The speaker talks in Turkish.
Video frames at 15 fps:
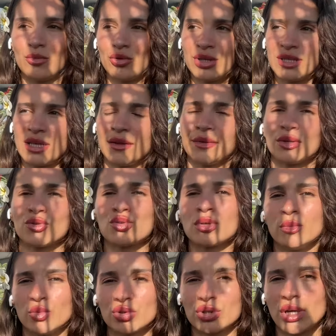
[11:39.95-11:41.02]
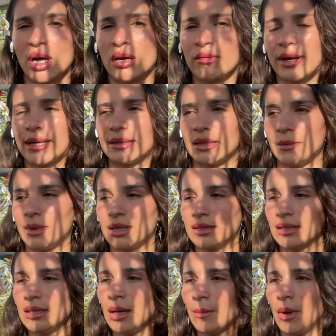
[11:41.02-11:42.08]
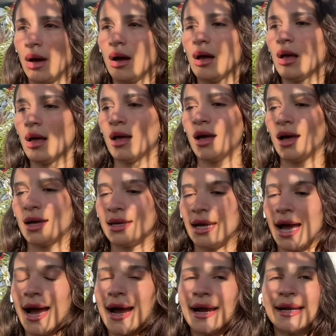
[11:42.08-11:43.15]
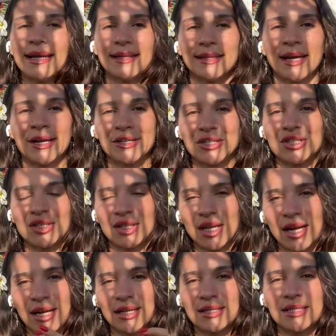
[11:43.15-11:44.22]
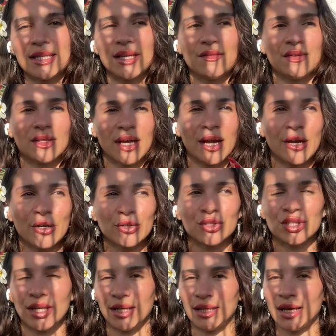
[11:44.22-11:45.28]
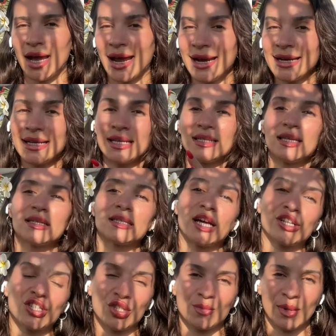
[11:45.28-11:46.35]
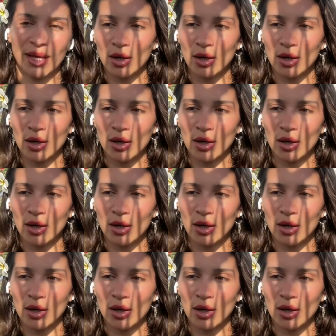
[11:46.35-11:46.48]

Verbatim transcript: Bu insanlara somurt kavga etmemek değil ama hani her enerjini, her sevgini, her şeyini herkese saçma.